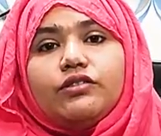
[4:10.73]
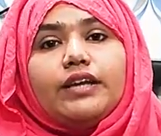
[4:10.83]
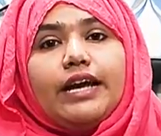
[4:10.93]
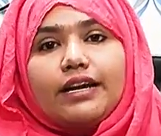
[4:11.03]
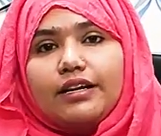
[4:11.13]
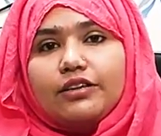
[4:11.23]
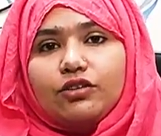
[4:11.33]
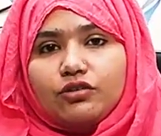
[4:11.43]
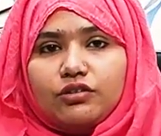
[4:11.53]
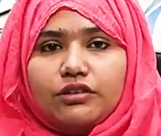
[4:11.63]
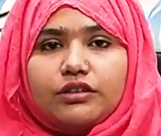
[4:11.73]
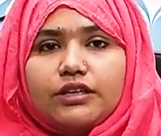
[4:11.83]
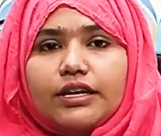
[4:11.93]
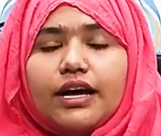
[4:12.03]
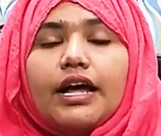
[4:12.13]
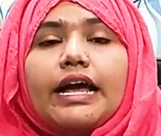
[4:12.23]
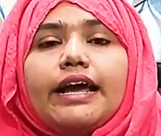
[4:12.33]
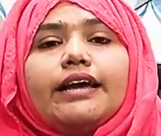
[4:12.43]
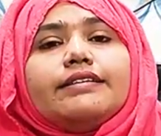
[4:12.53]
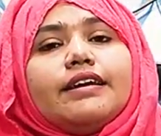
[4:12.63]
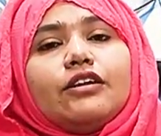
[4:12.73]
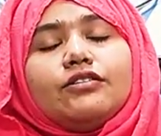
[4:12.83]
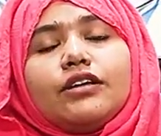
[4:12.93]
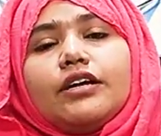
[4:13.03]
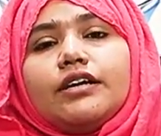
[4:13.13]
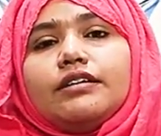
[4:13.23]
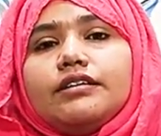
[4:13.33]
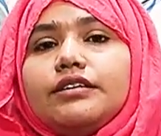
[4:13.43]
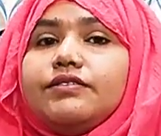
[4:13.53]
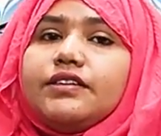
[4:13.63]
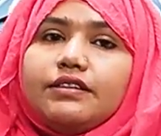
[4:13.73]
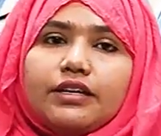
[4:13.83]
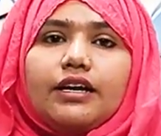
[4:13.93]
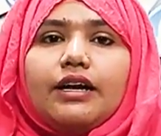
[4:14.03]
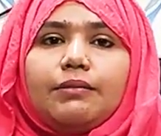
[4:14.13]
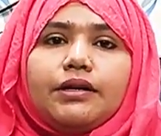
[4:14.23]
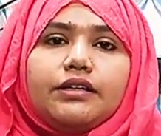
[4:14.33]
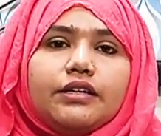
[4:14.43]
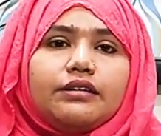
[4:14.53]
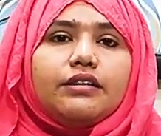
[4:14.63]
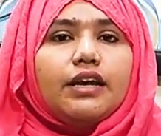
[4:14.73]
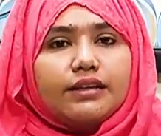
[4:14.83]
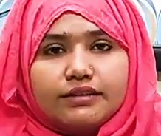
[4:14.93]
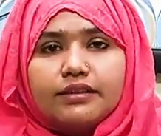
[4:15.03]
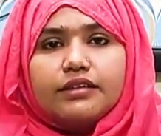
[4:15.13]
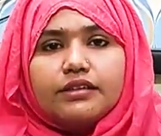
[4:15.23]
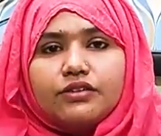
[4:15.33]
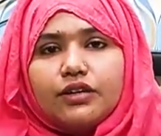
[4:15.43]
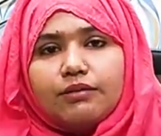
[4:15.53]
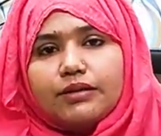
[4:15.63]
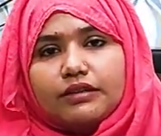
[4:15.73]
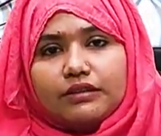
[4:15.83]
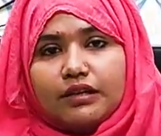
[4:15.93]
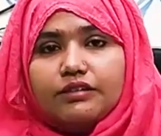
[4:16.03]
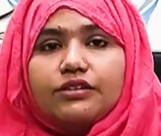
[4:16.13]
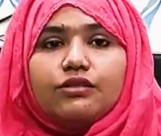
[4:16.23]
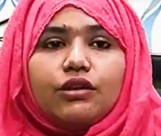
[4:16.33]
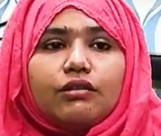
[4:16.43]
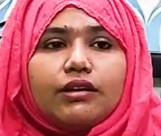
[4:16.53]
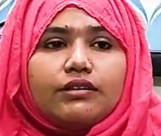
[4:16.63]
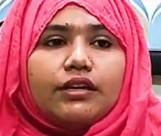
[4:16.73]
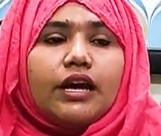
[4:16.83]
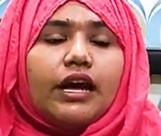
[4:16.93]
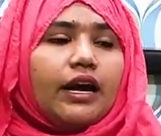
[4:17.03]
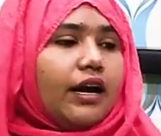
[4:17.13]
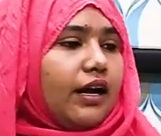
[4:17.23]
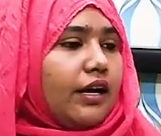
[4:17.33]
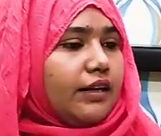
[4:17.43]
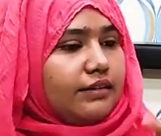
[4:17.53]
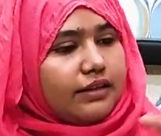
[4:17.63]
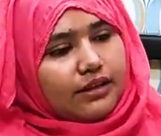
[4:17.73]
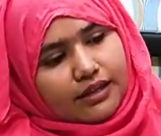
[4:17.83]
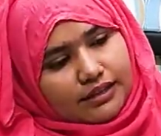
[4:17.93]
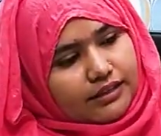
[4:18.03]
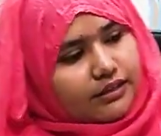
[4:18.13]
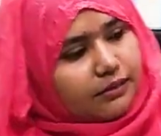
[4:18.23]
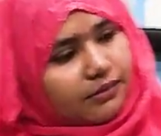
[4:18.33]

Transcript: হচ্ছে এক লাখ দশ হাজার টাকা এছাড়াও যারা টিভি ছাড়া আমাদের কাছে এসি নিতে চান আমাদের কাছে এসিগুলোও আছে এছাড়া এখানে দেখতে